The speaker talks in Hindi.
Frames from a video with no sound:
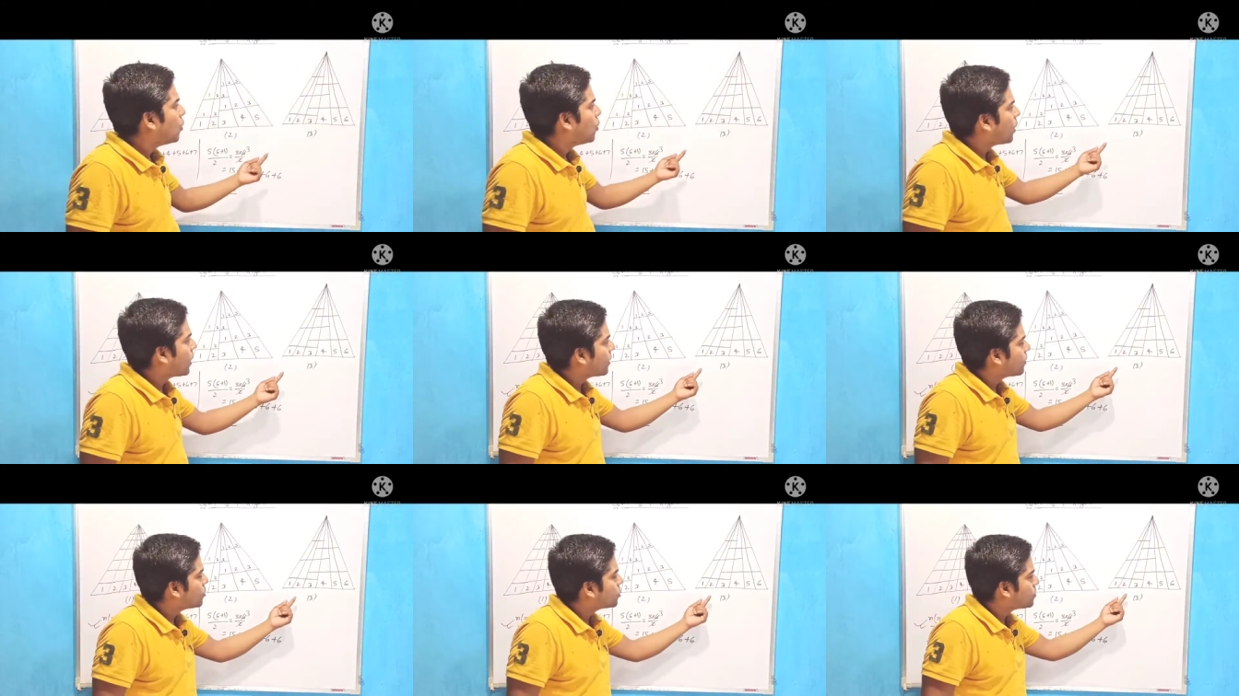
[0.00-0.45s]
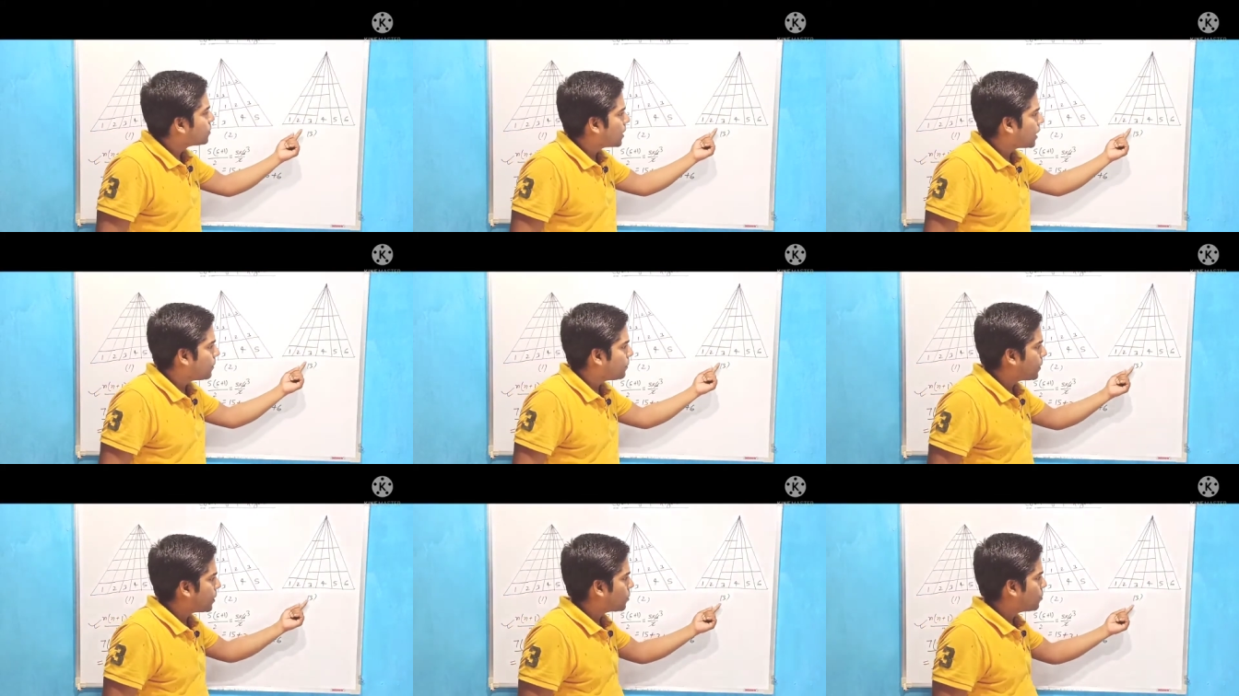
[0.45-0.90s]
अगर उस पर
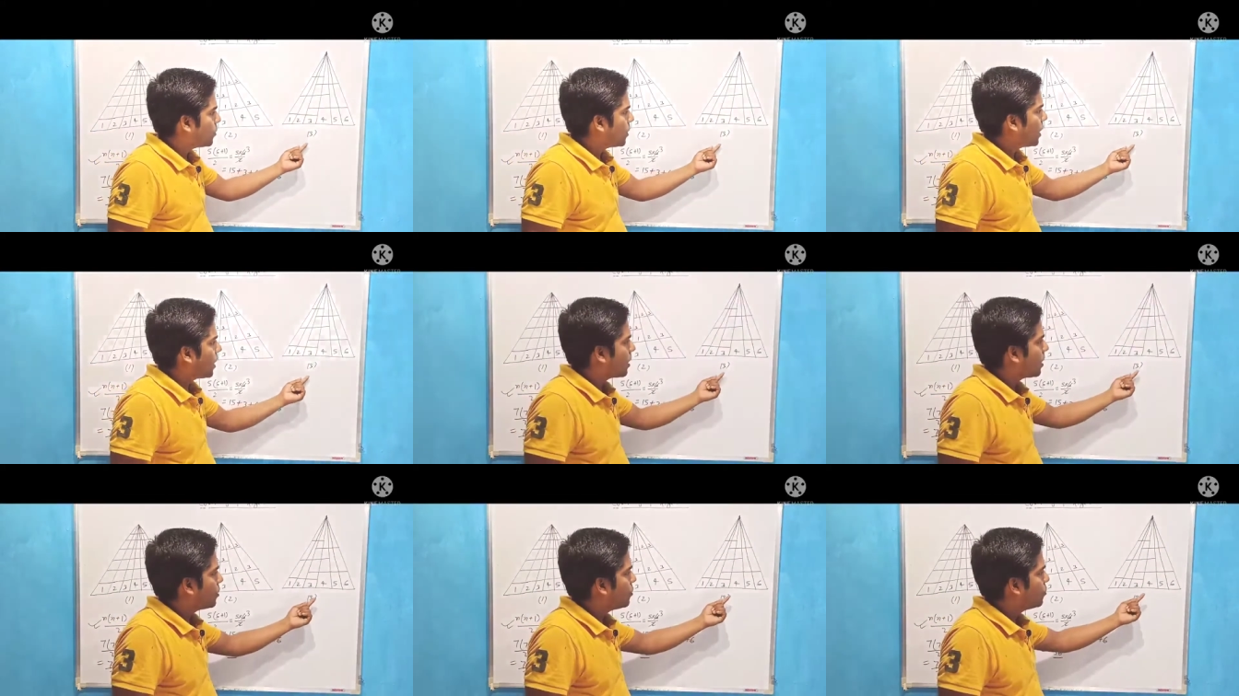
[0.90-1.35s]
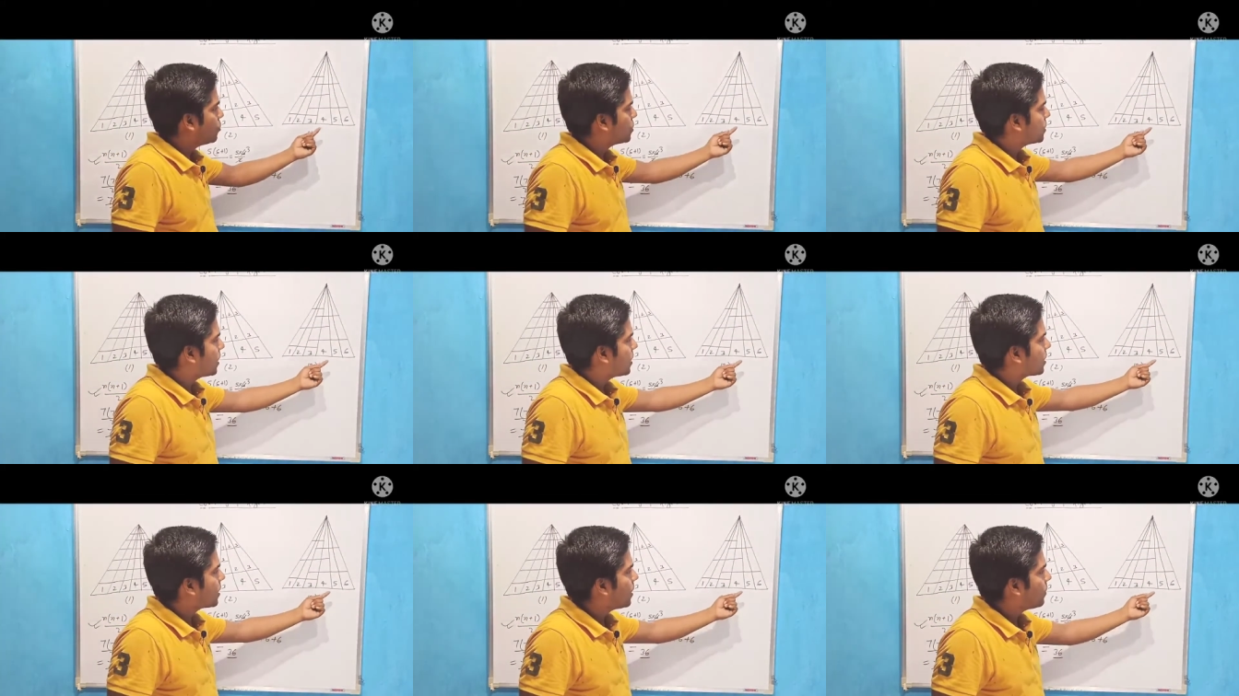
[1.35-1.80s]
हम फार्मूला का यूज
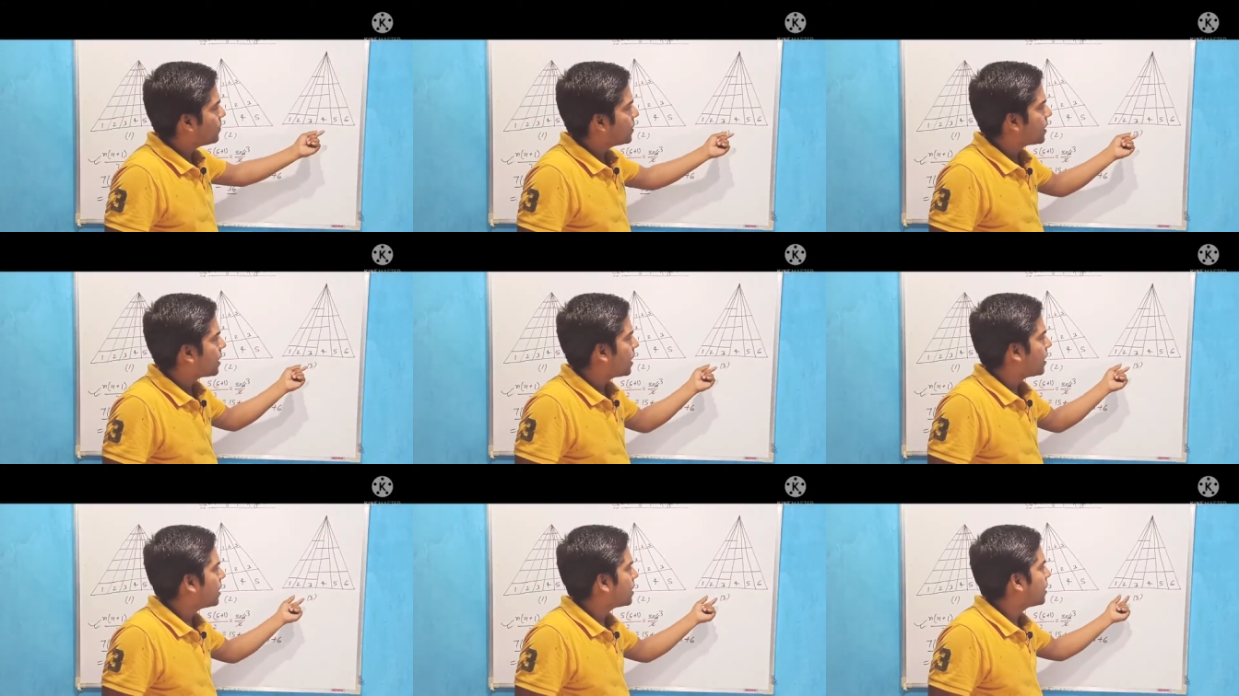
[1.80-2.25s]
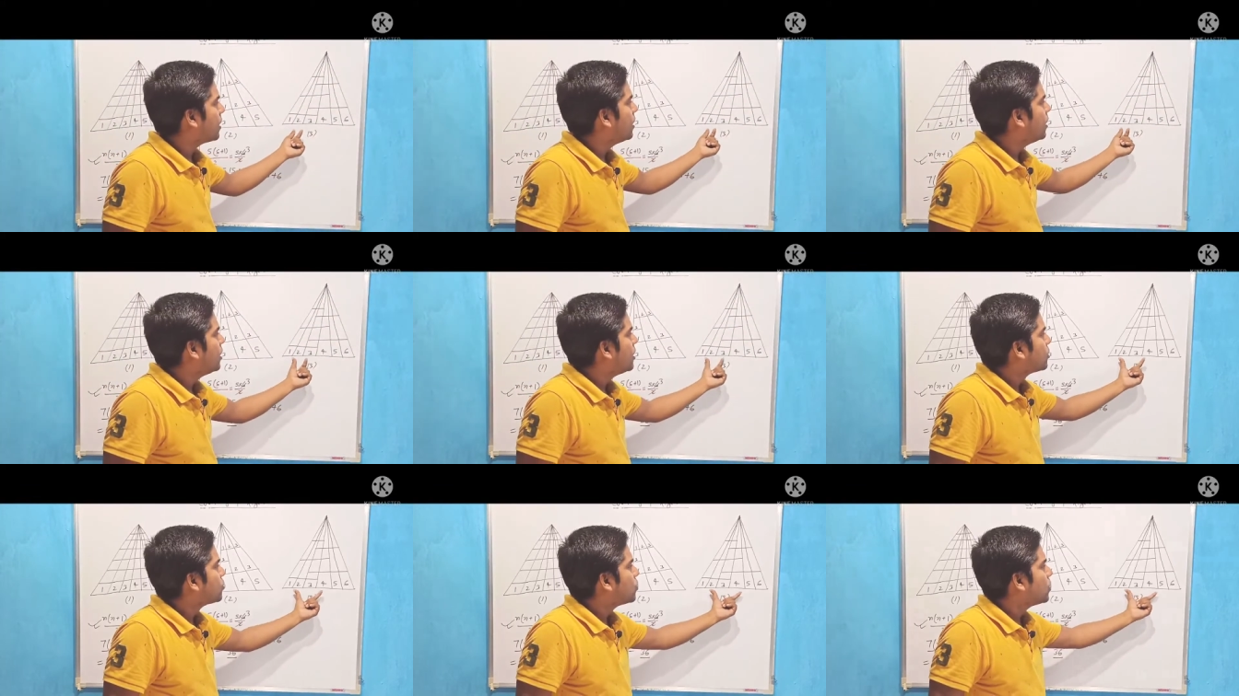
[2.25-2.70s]
करके हम निकालेंगे
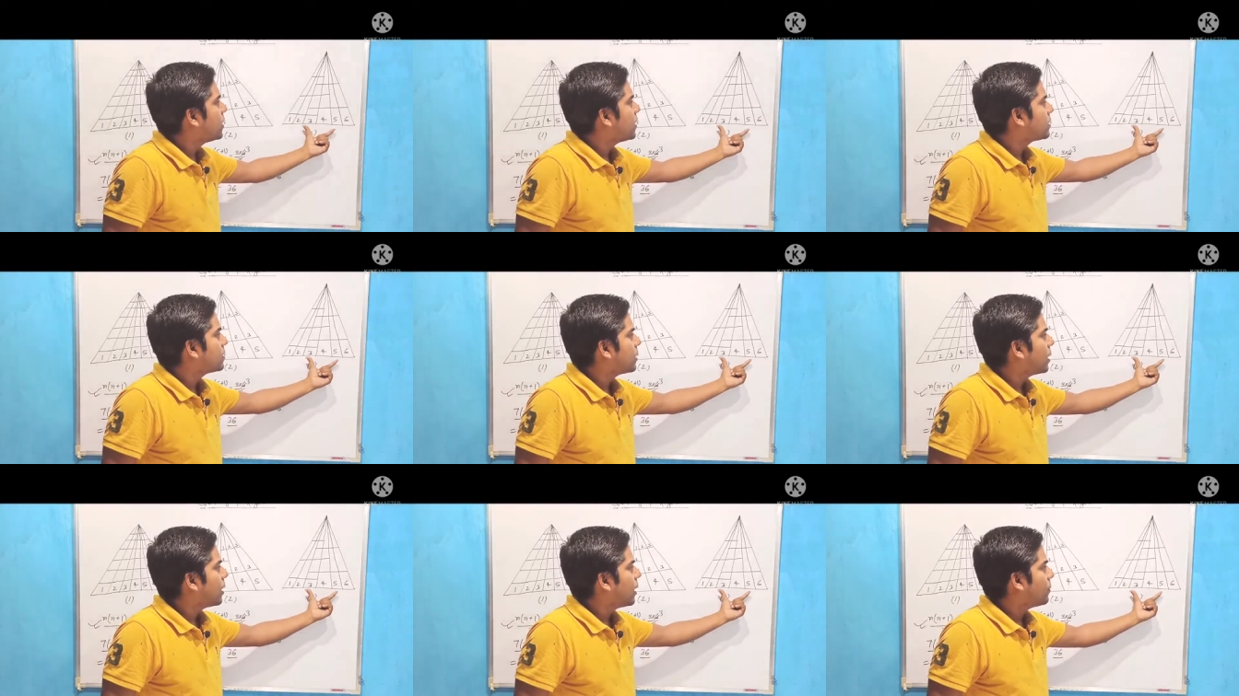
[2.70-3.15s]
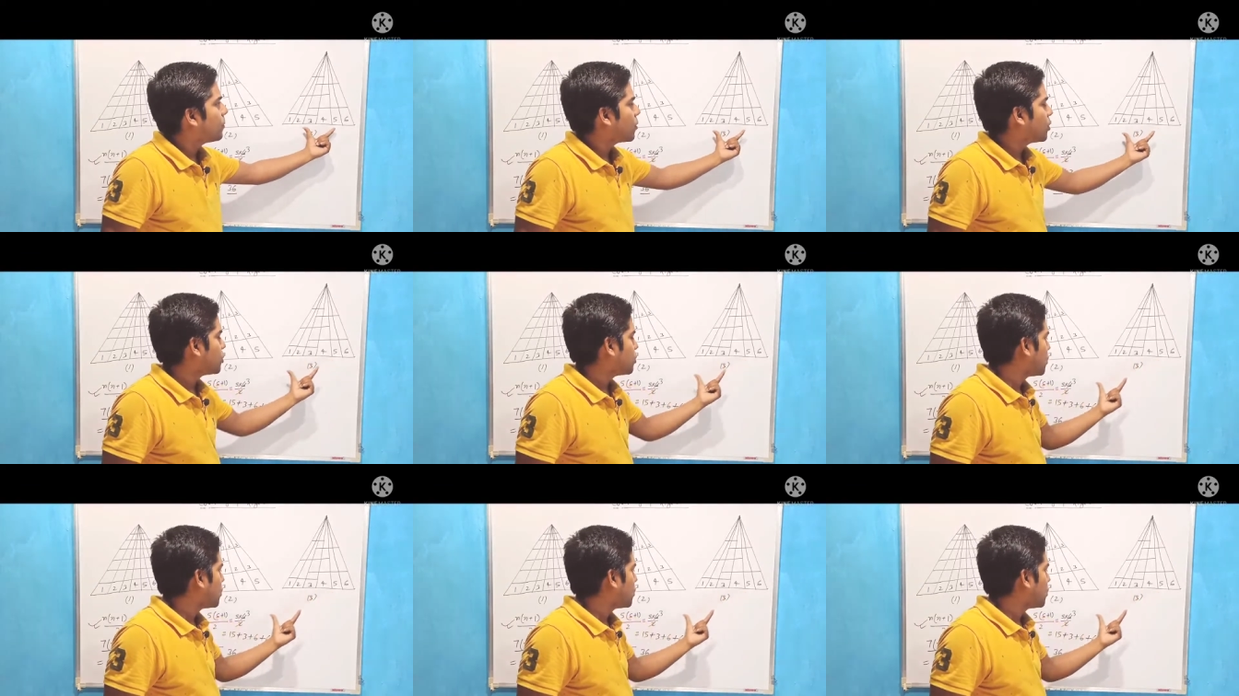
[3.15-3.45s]
तो इतना हमको